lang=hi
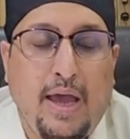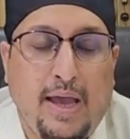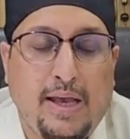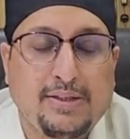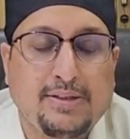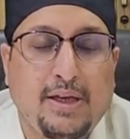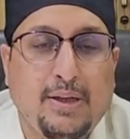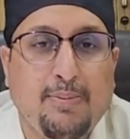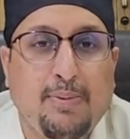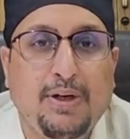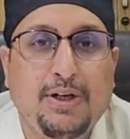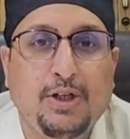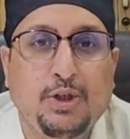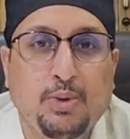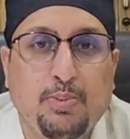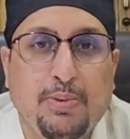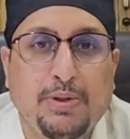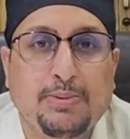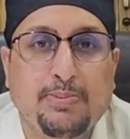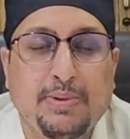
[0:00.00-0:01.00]
एस आर मल्टी
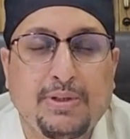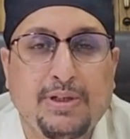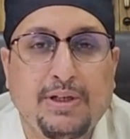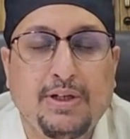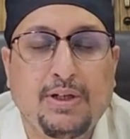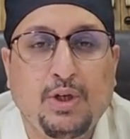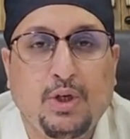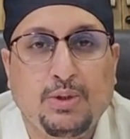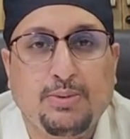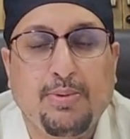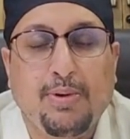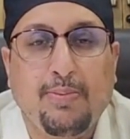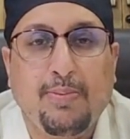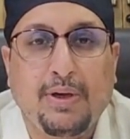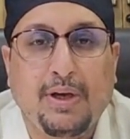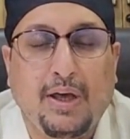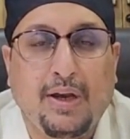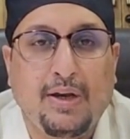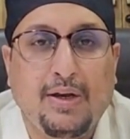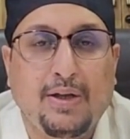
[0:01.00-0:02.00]
सुपर स्पेशलिटी हॉस्पिटल
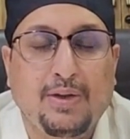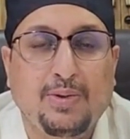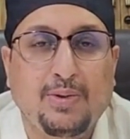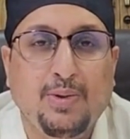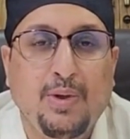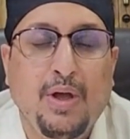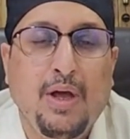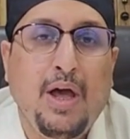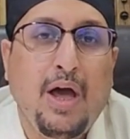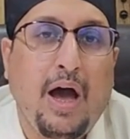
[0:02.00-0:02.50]
में कार्यरत हूँ